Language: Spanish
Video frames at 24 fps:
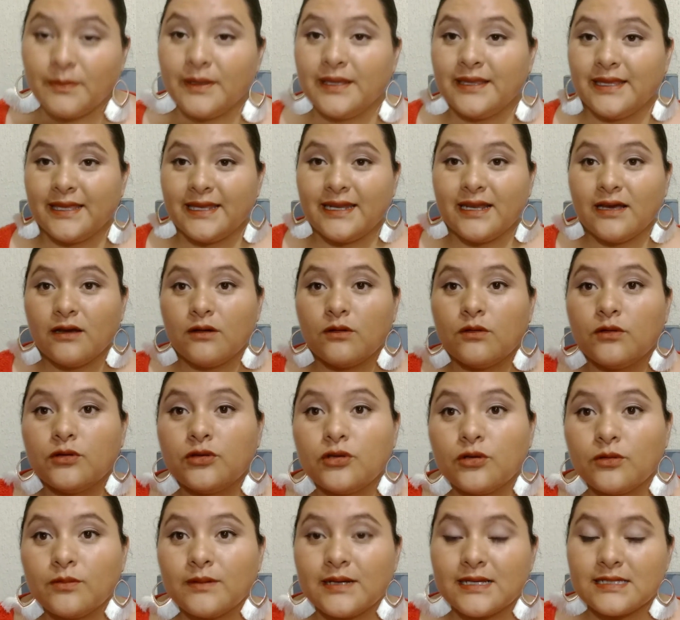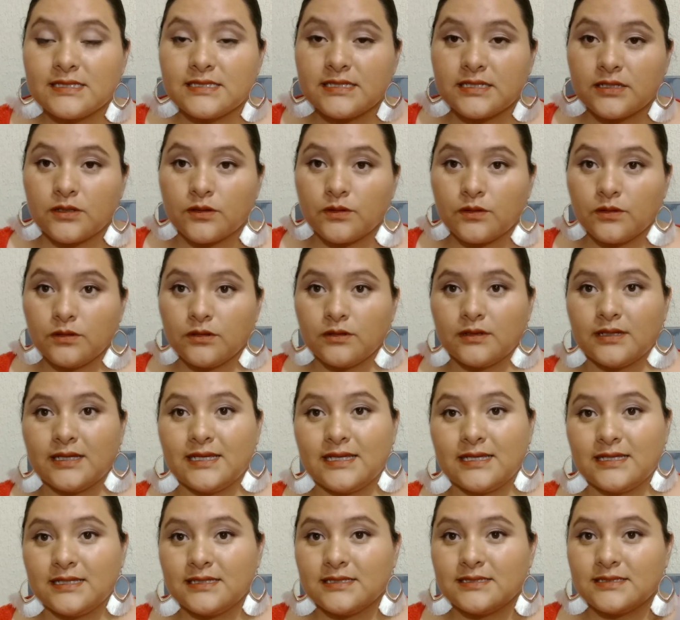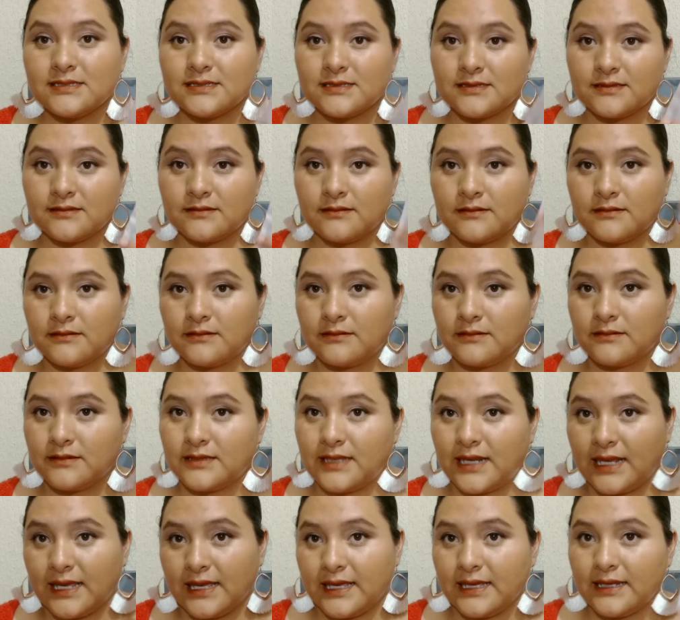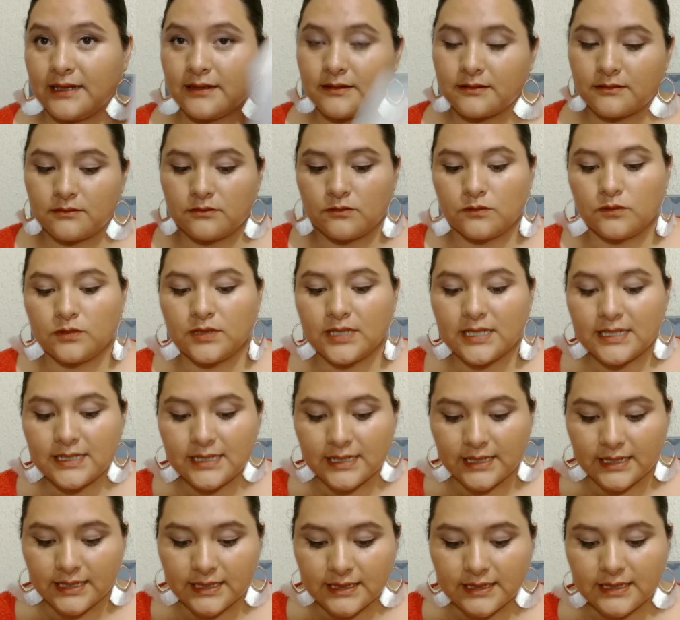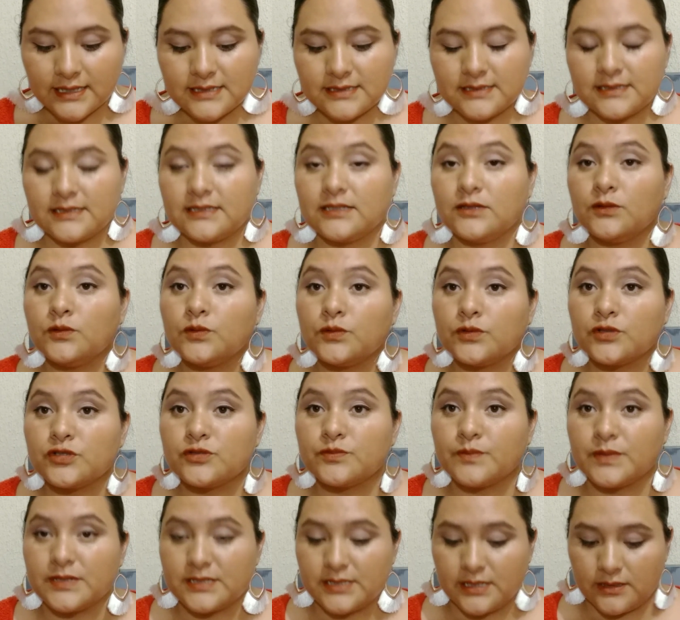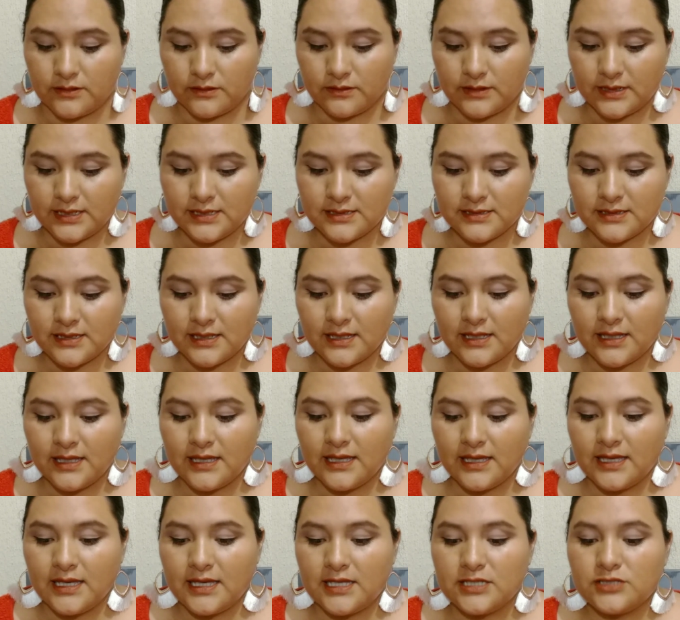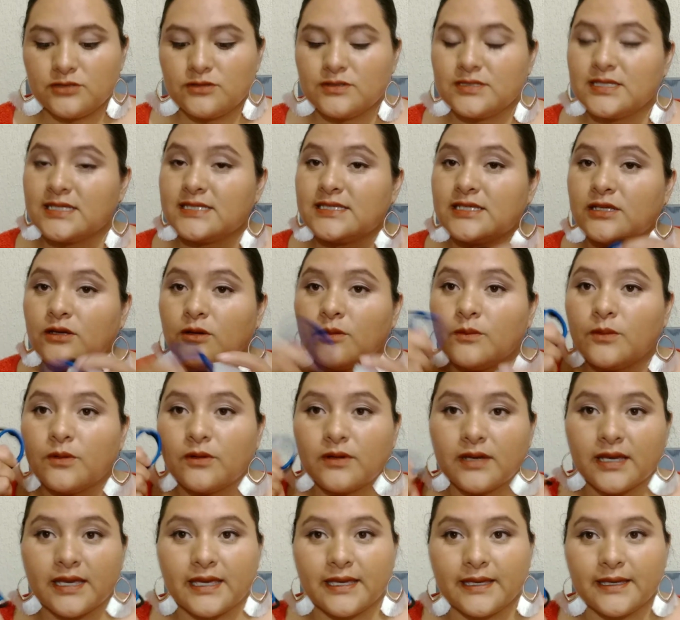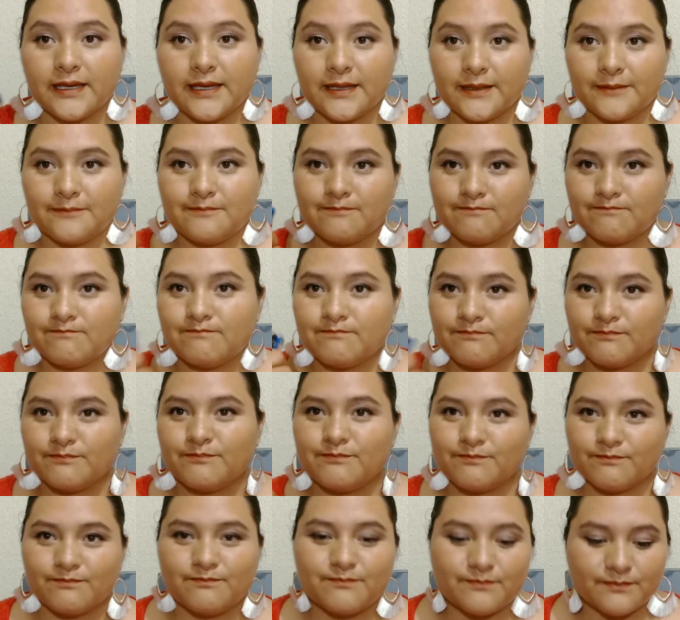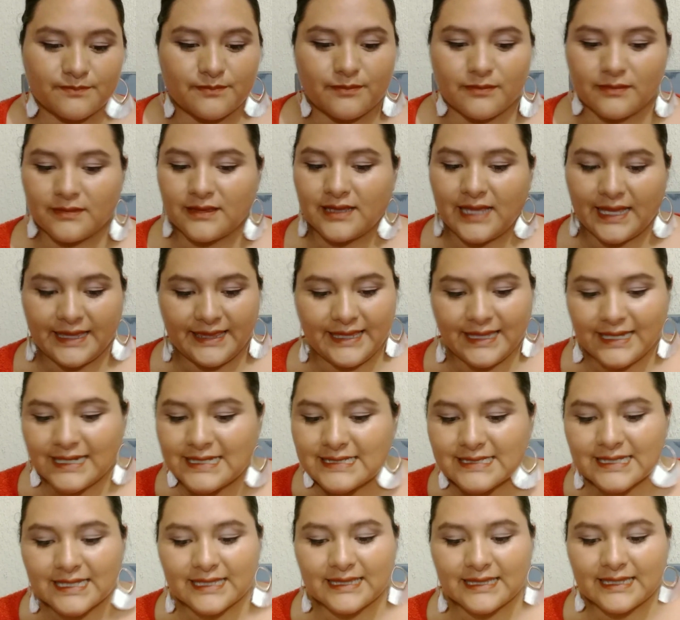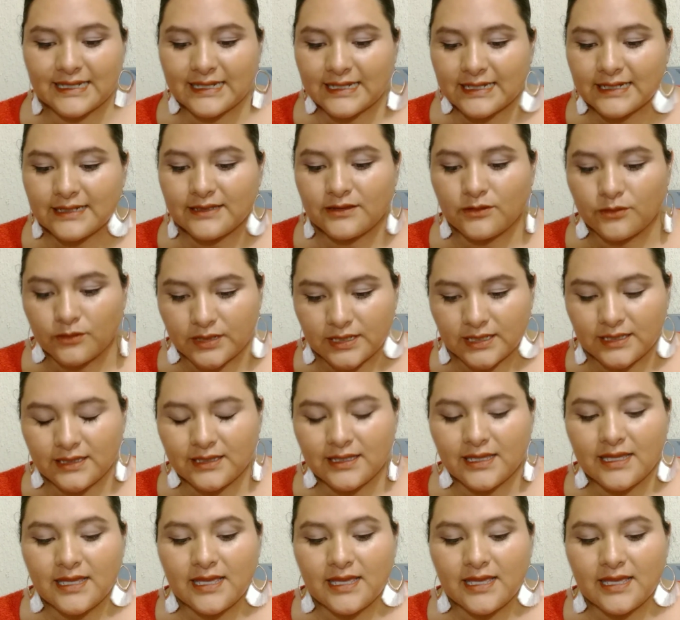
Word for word: manera, otro básico es traer unas liguitas y unos pasadores. Esto es así como que, que tienes que traer en tu kit.